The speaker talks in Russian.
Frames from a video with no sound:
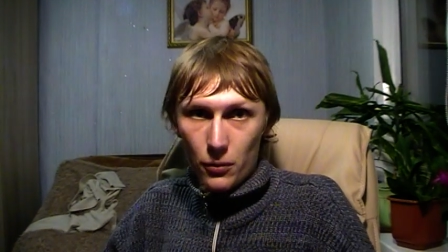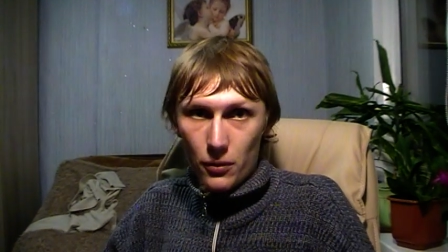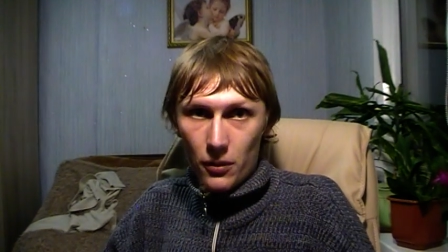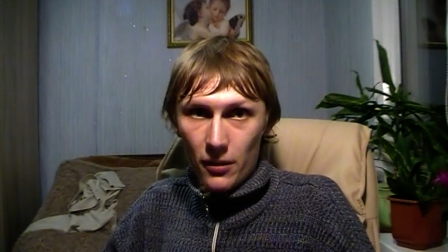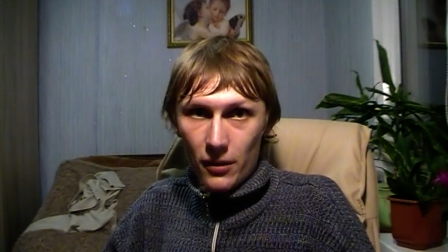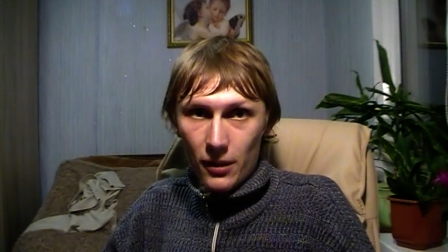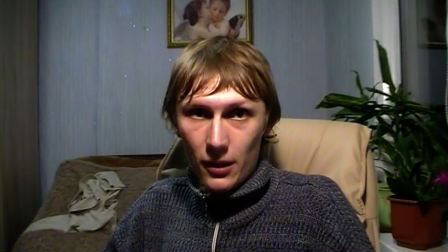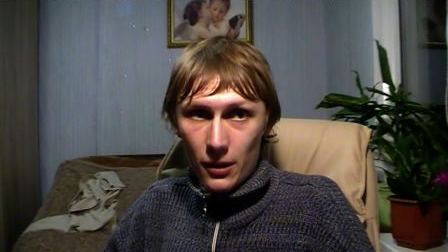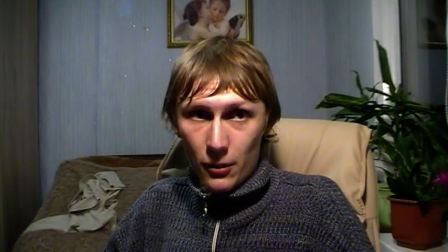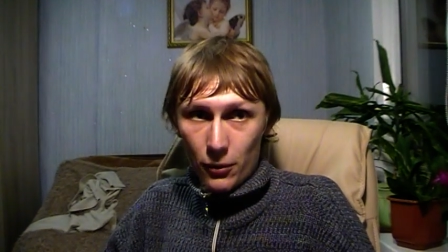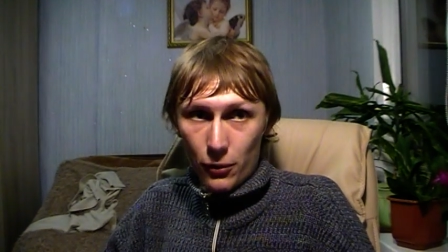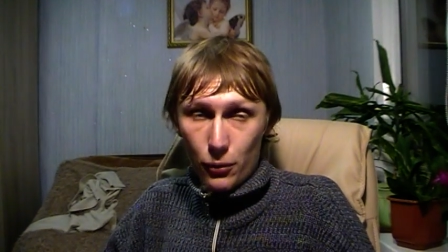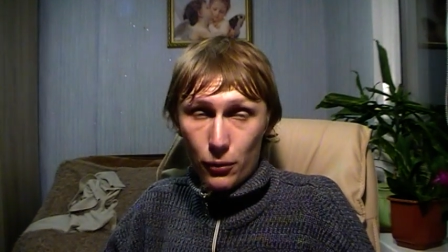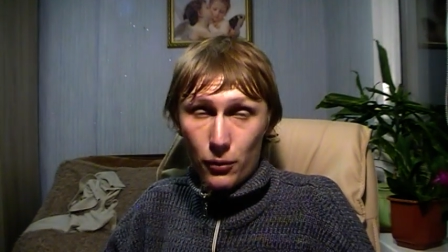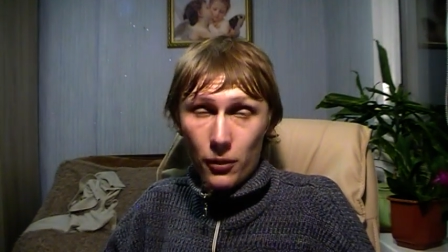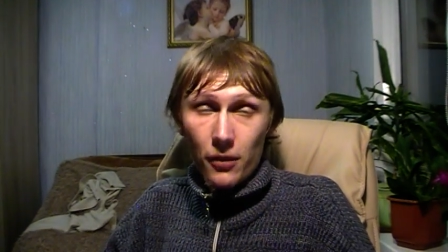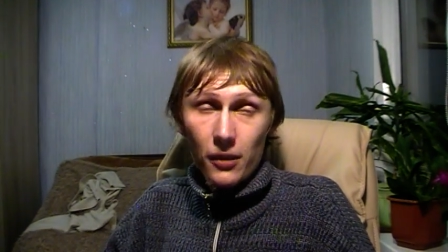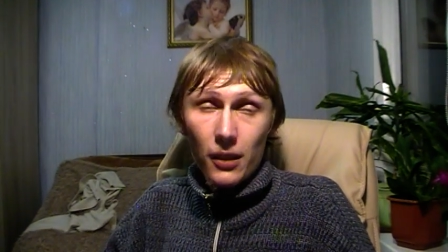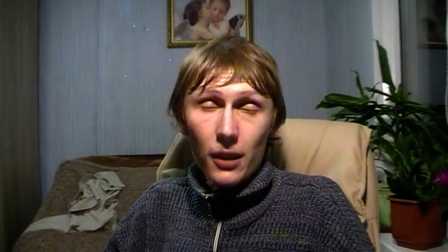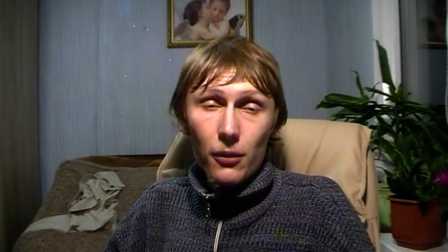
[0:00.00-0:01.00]
дистанцию, он
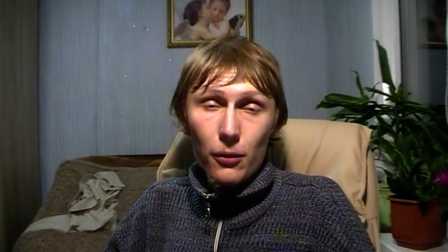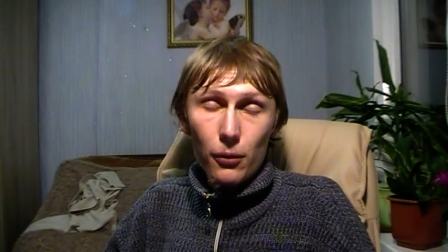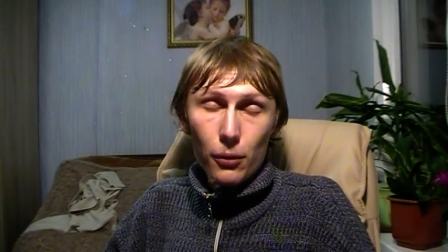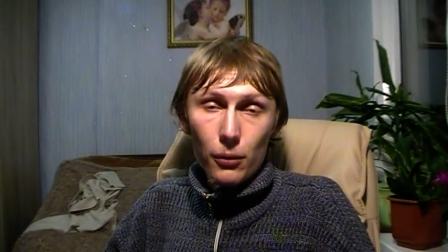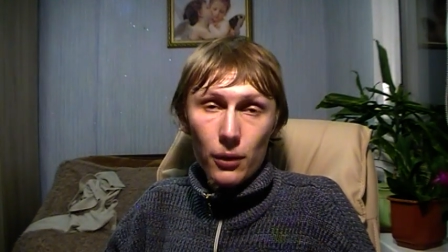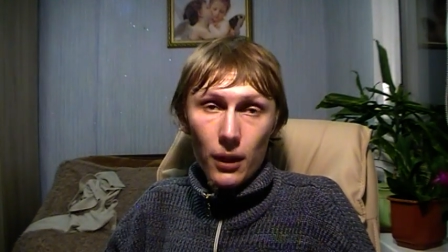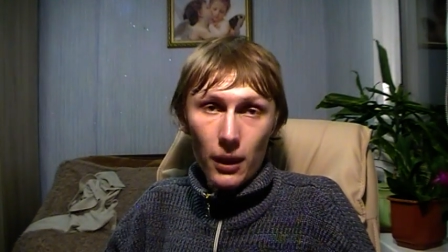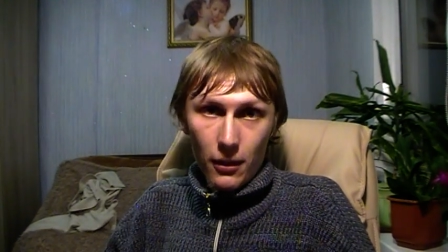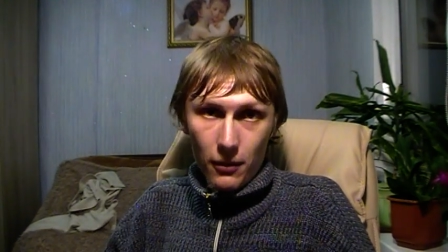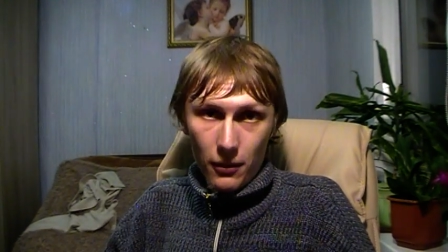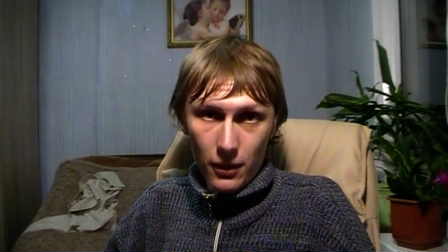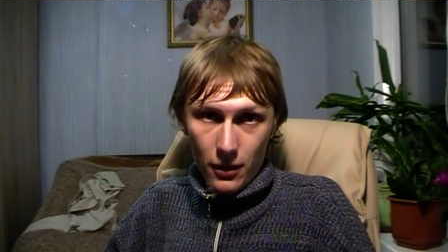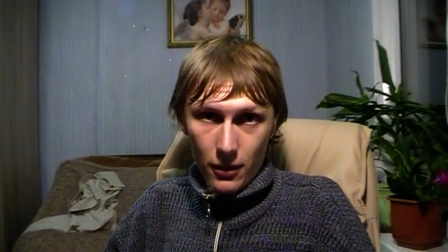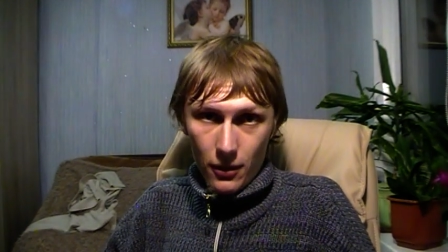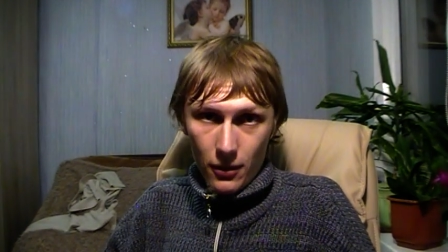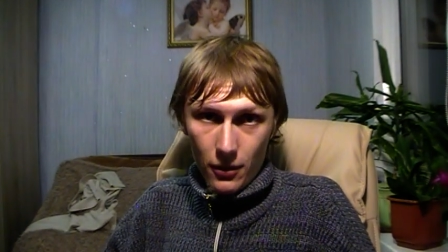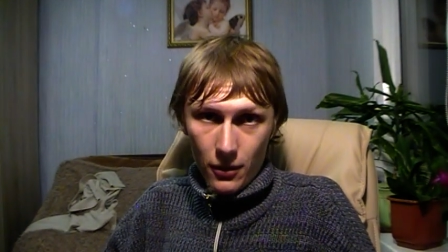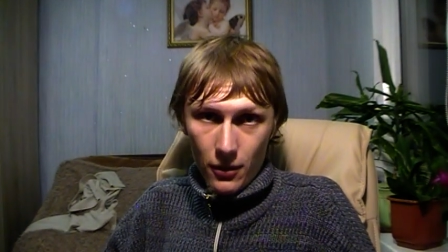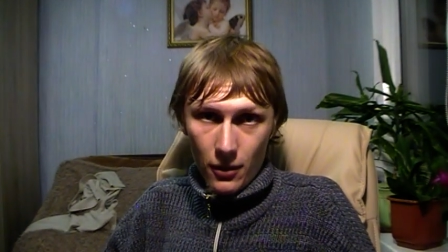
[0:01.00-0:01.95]
дистанцию так видит –